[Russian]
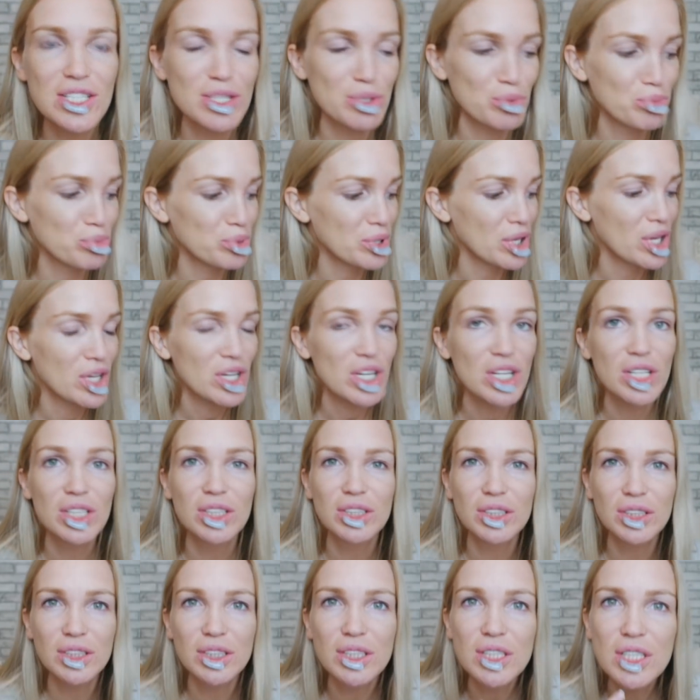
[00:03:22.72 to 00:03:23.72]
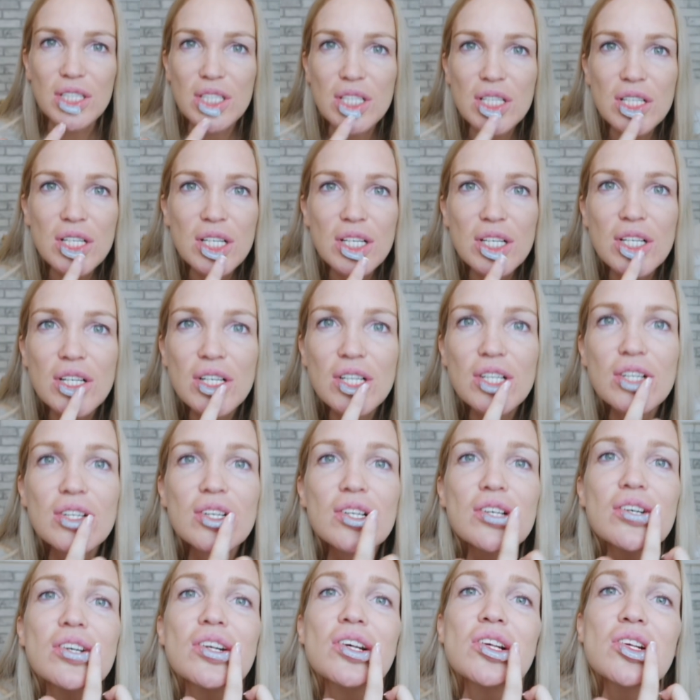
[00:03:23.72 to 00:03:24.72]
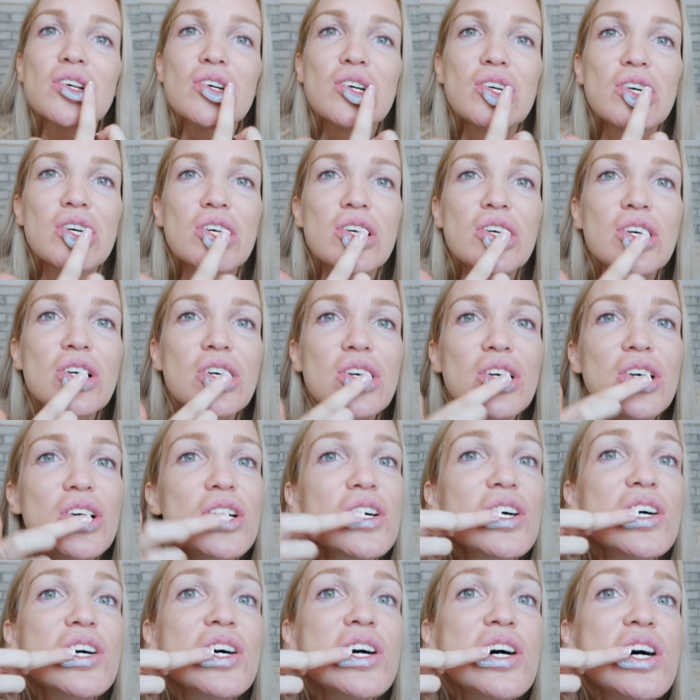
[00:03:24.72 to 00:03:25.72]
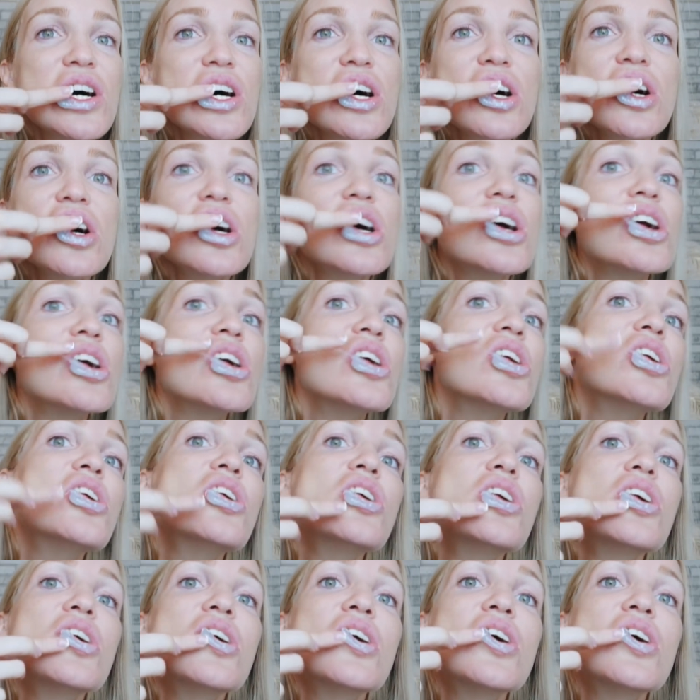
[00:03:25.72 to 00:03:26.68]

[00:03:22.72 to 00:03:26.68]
Теперь... Ну, я думала, да? Ага.